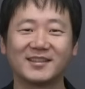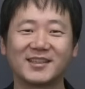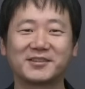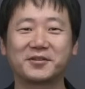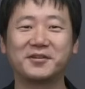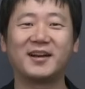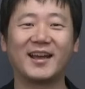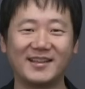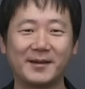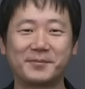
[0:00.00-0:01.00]
早速
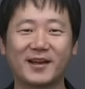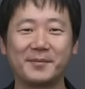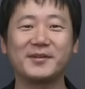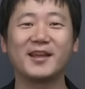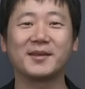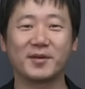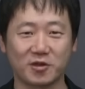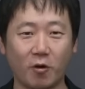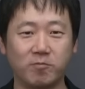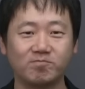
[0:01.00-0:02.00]
ラインナップから見ていきま
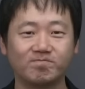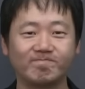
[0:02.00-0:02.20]
しょ